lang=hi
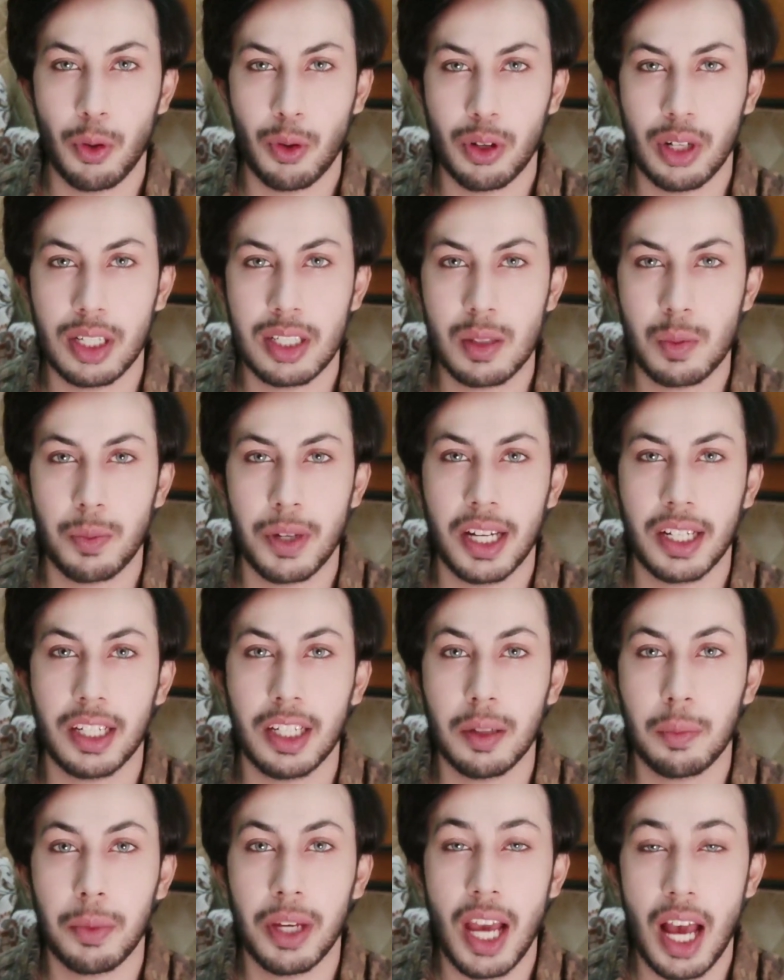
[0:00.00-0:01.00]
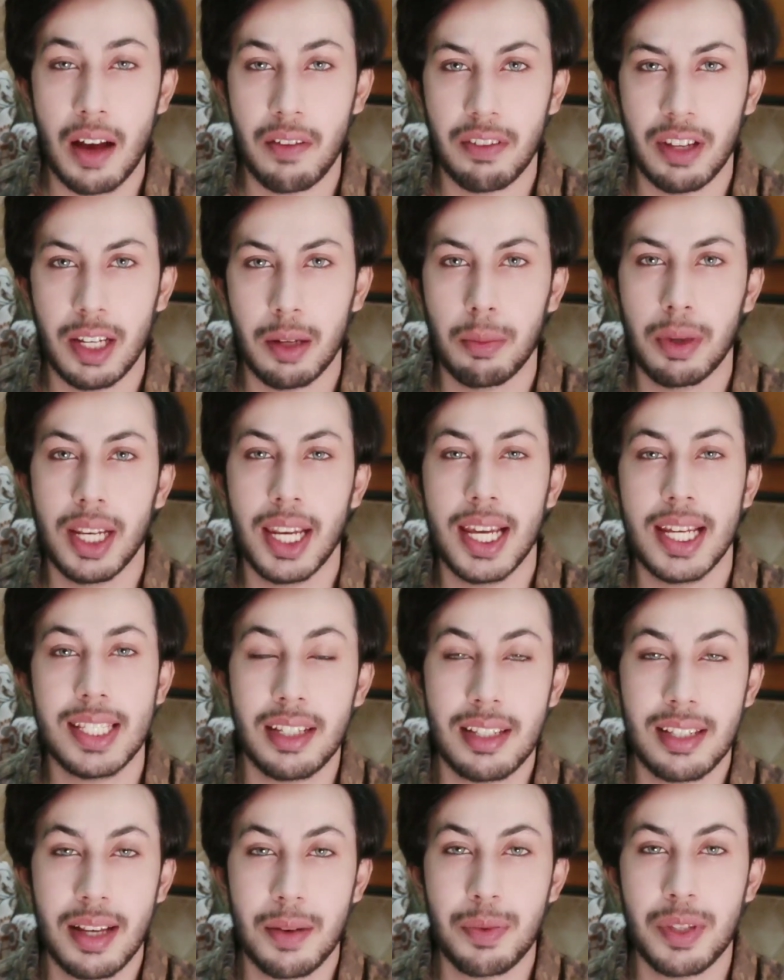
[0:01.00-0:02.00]
प्रोडक्ट्स मार्केट में अवेलेबल है
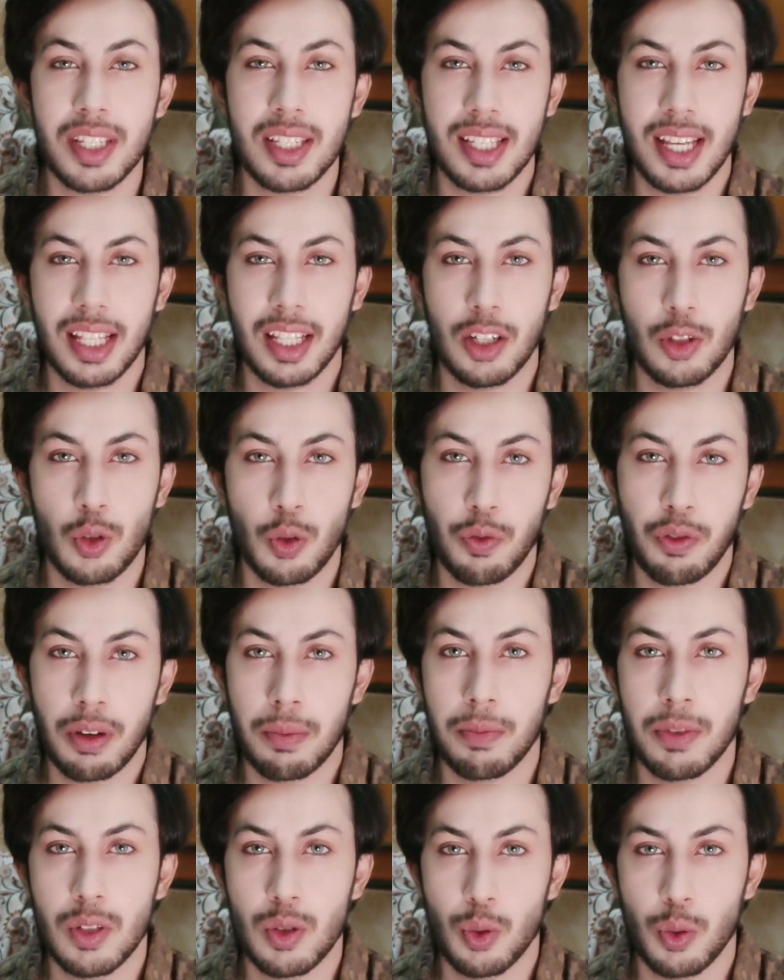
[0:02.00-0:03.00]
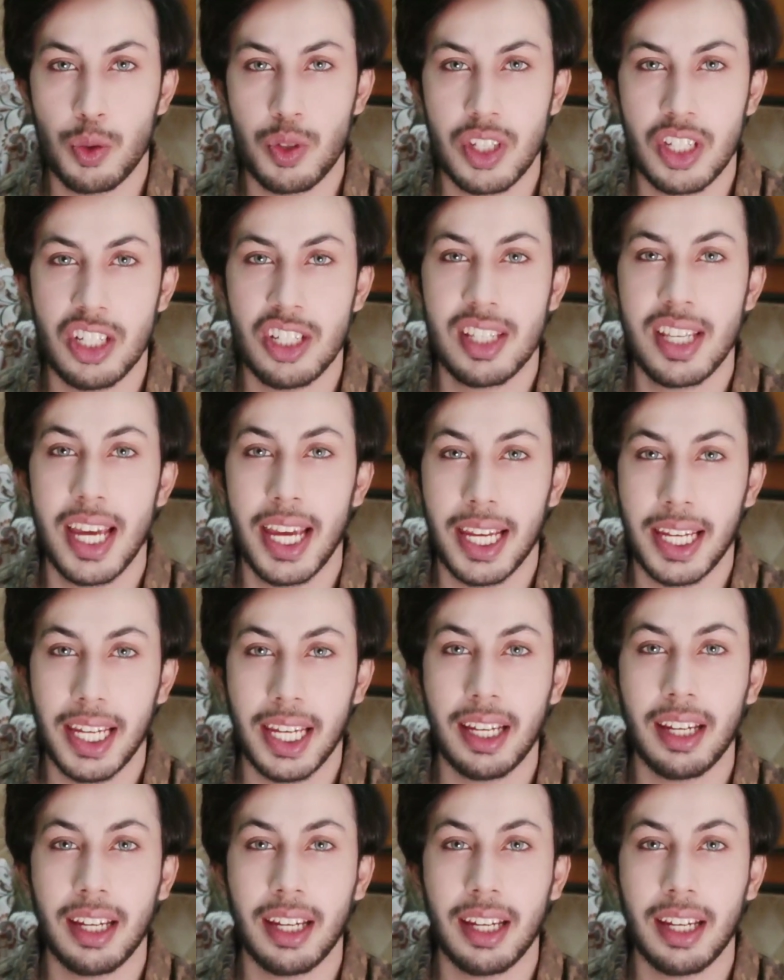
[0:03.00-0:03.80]
सबसे ज़्यादा जो फेमस दो सीरीज है